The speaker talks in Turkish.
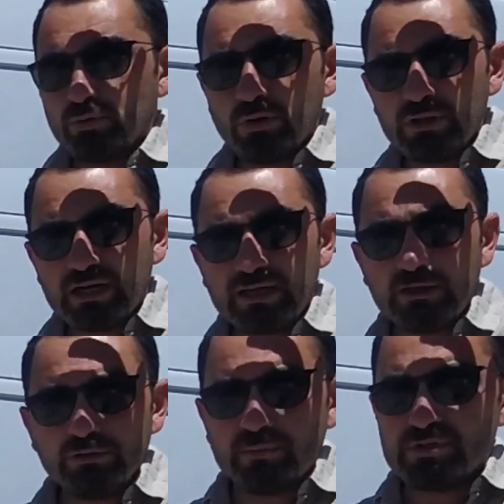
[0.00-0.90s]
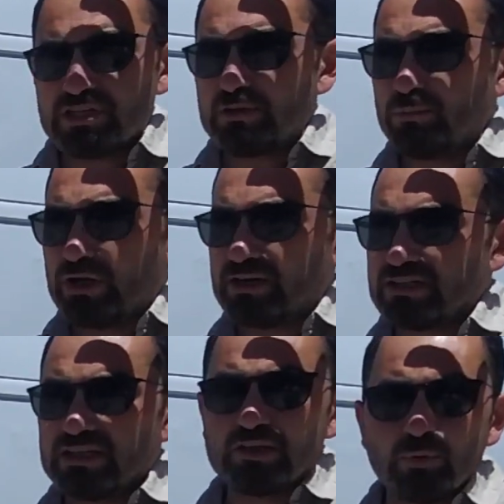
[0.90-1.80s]
Doğal olarak en önemli şeyin bu
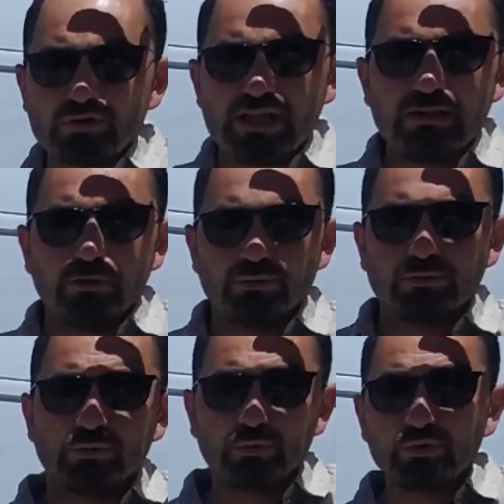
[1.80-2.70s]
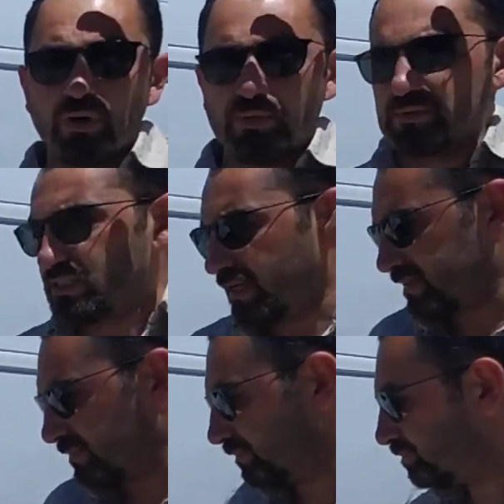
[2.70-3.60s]
aracın gitme özelliği olduğunu unutmamamız
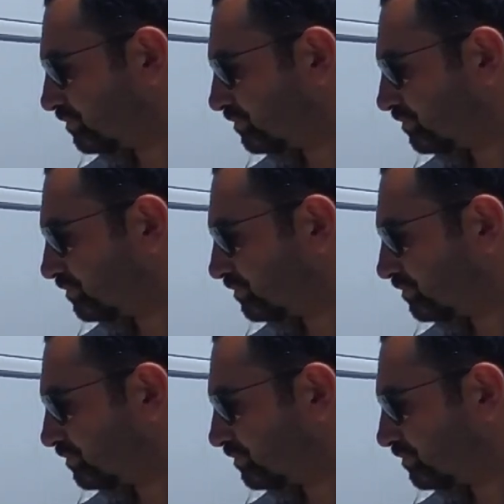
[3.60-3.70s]
lazım.